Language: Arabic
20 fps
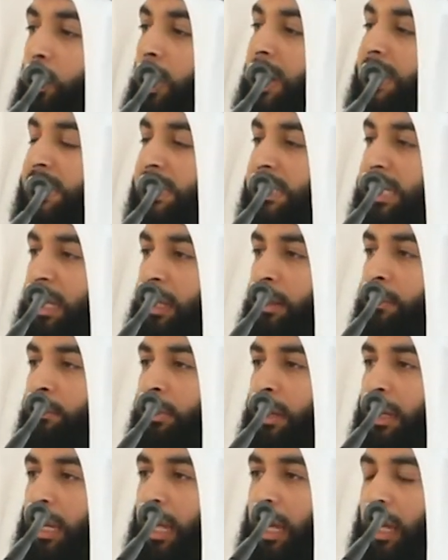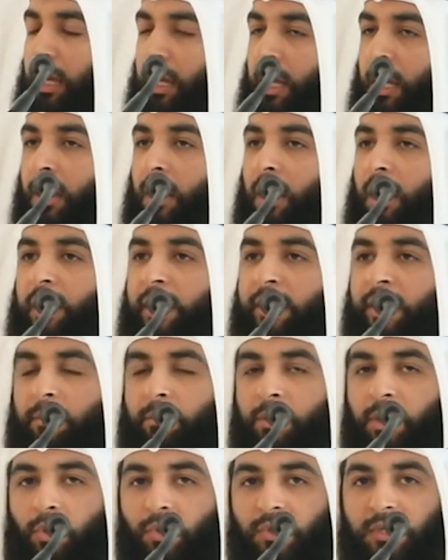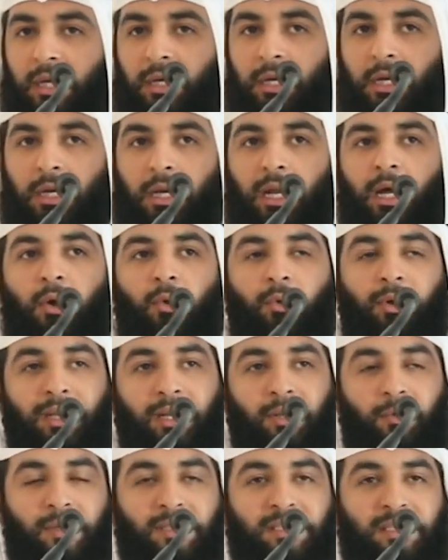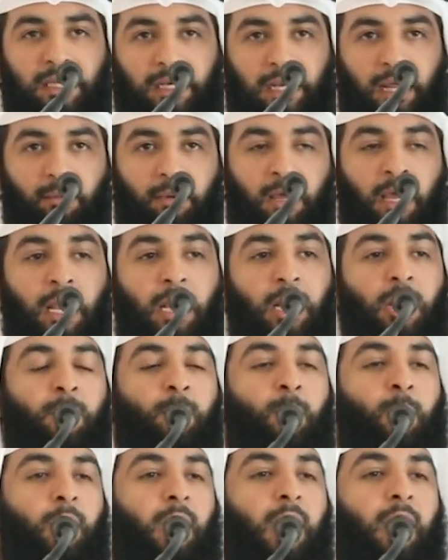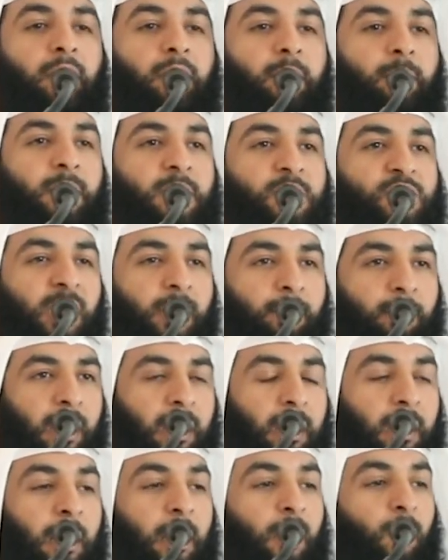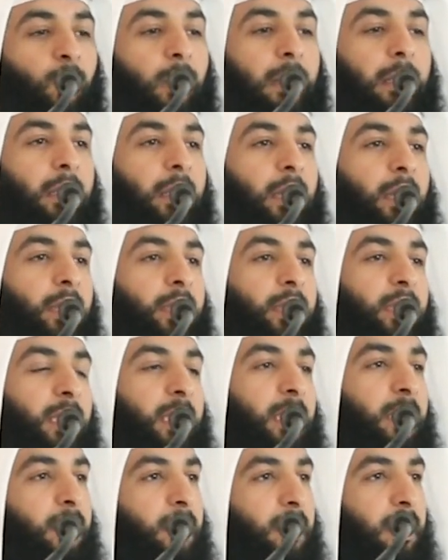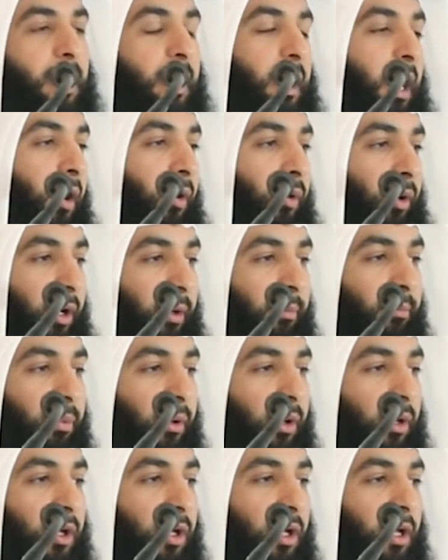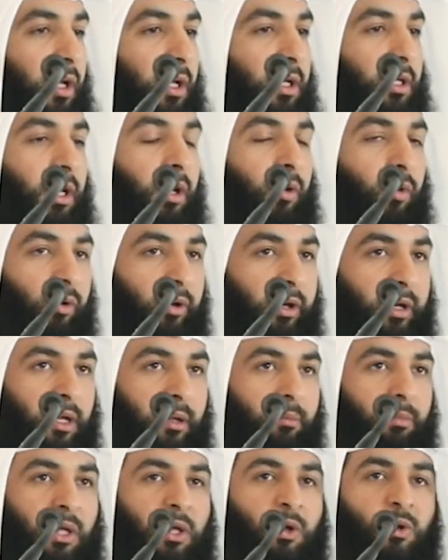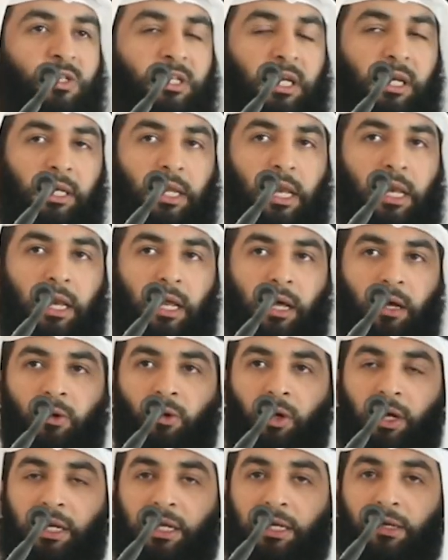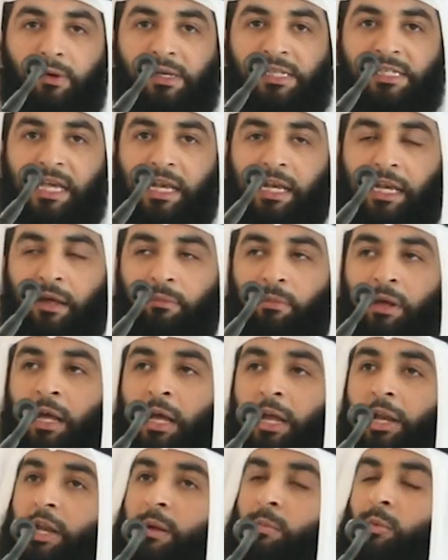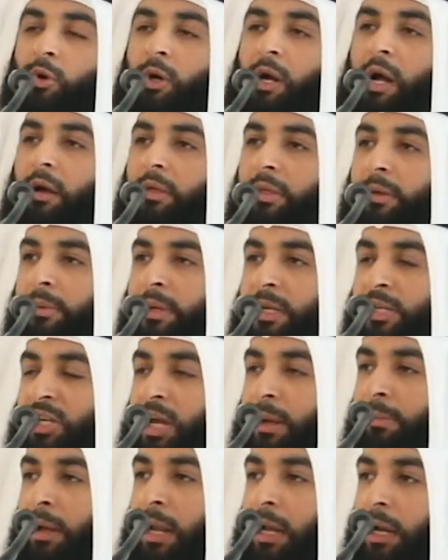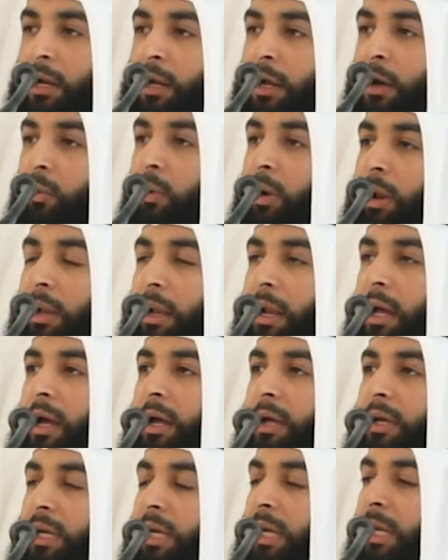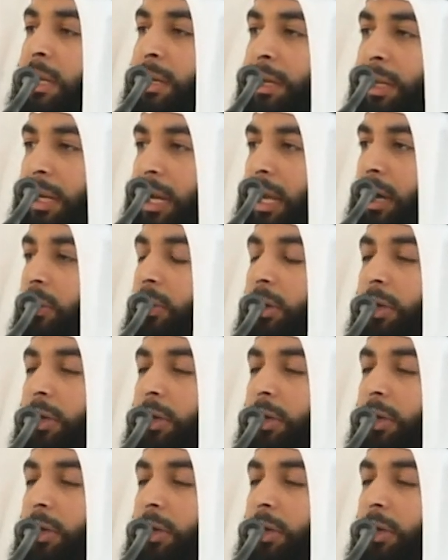واستعن بالله قال النبي صلى الله عليه وسلم لمعاذ بن جبل والله إني لا أحبك يقول النبي صلى الله عليه وسلم لمعاذ بن جبل والله إني لا